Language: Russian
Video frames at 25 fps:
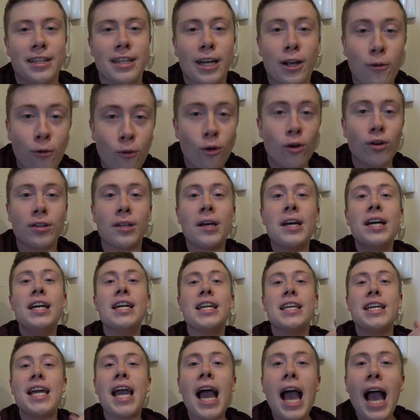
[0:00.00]
Так вот,
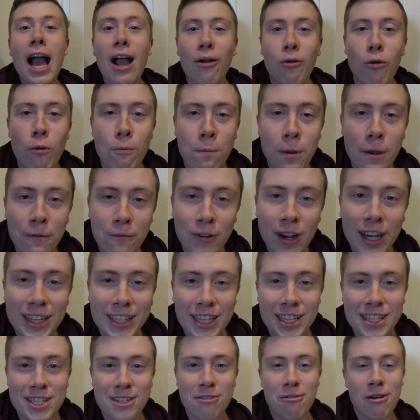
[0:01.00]
я, купив
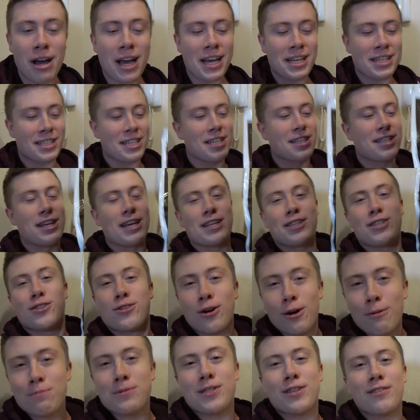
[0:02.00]
этот девайс за
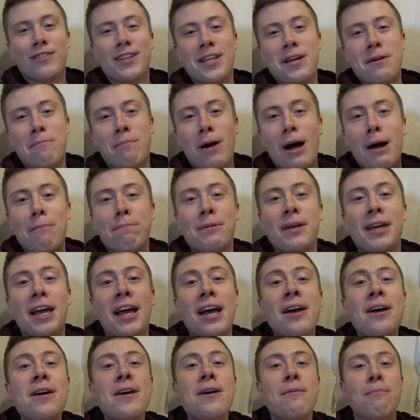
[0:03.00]
собственные
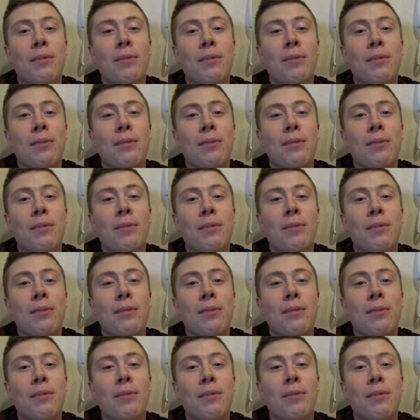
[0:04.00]
бабки,